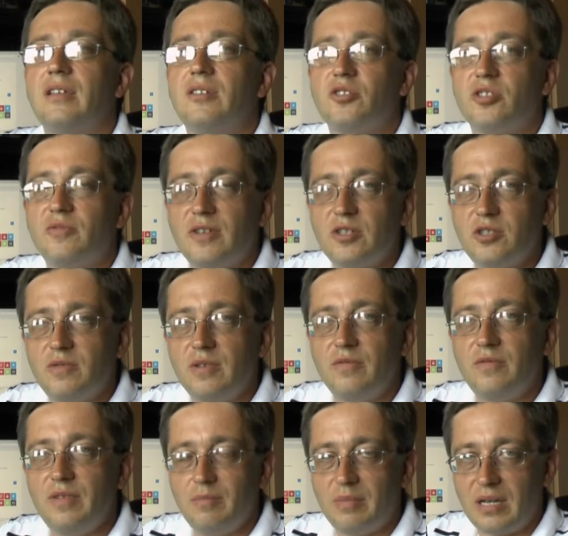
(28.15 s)
czy właściwie
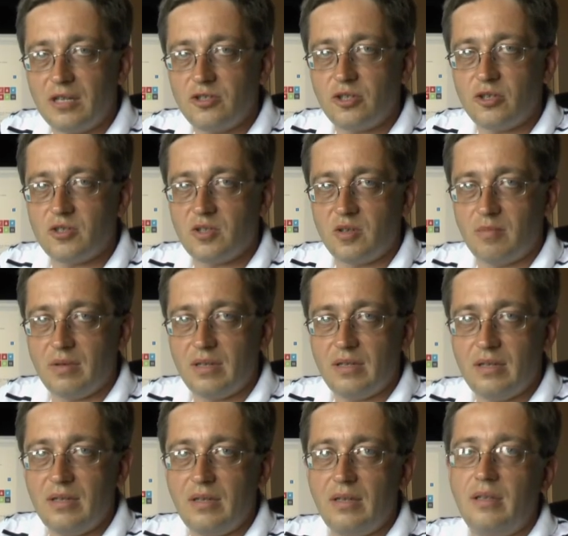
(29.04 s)
wybrać
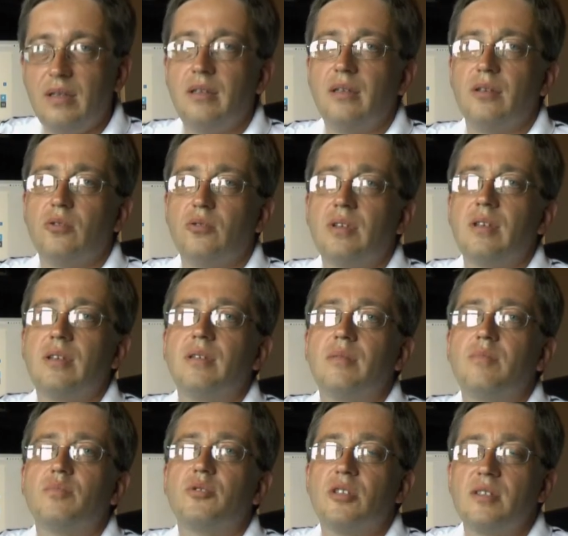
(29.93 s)
osobę, której
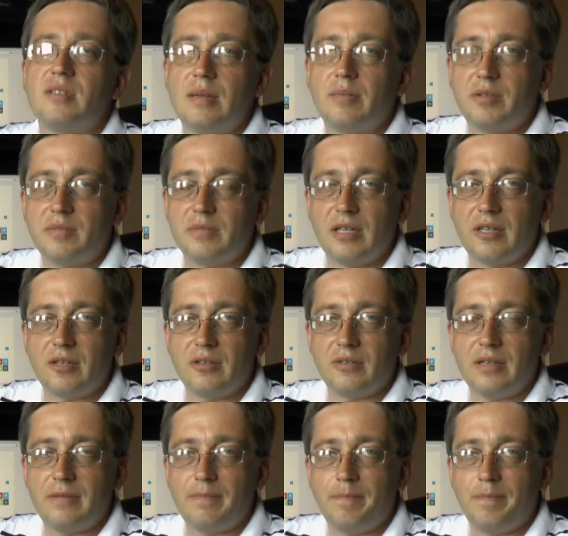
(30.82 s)
przyznam tą
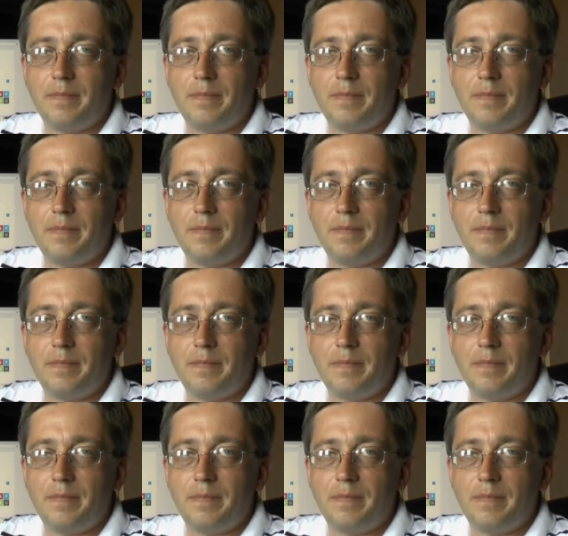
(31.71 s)
nagrodę.